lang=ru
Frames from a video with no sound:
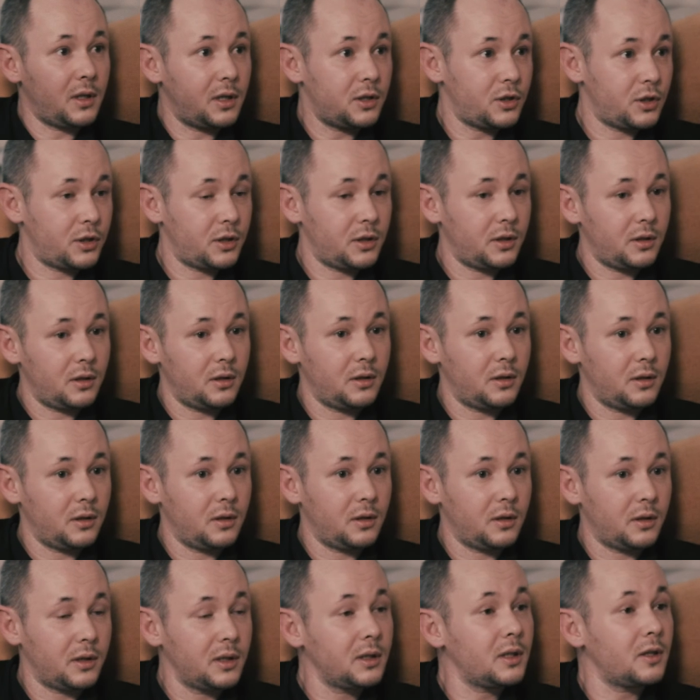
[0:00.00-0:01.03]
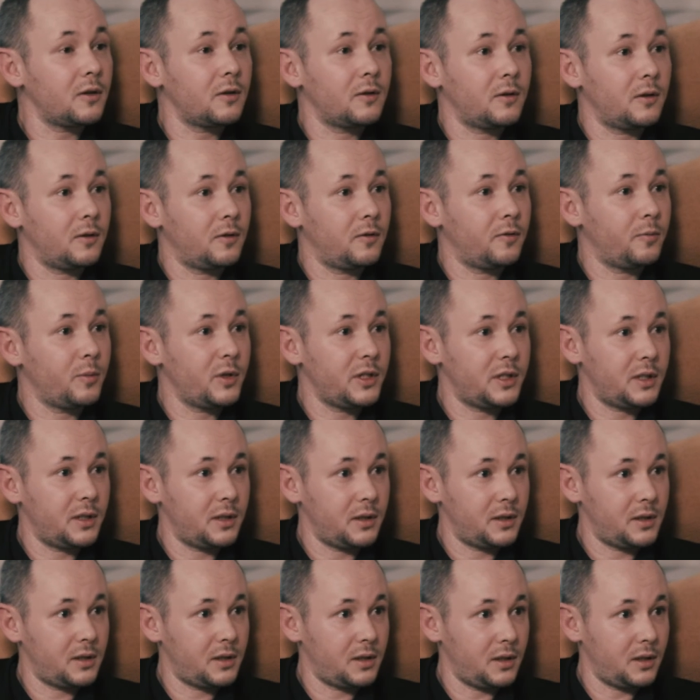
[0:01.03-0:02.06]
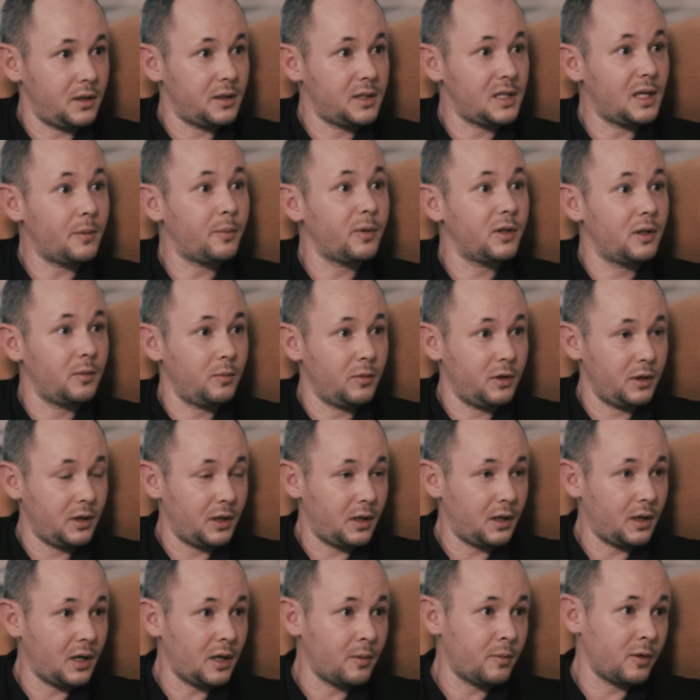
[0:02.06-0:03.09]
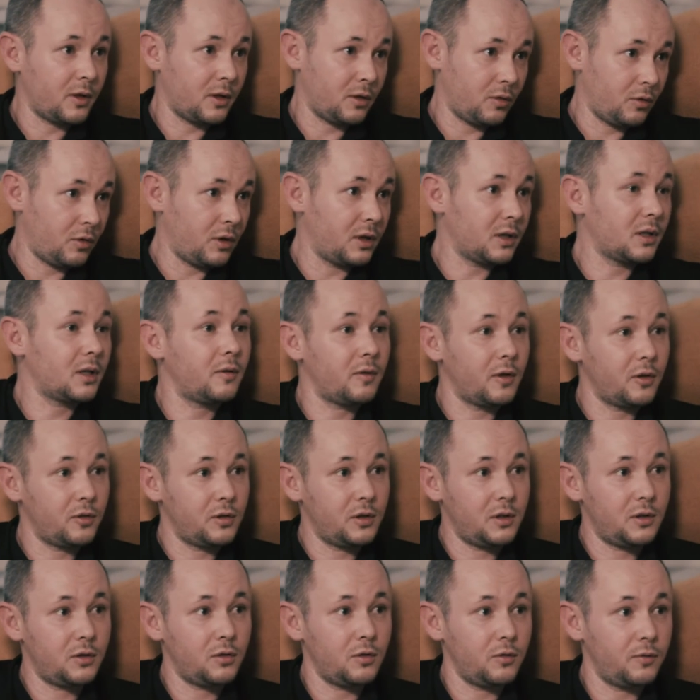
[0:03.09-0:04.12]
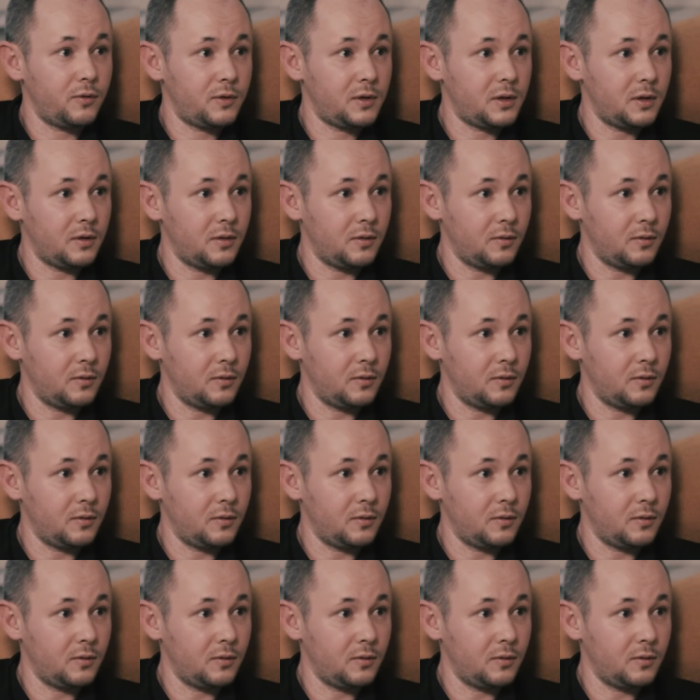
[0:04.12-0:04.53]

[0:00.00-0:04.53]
наш э, рынок вместе с западными игроками, которые открывают здесь офисы.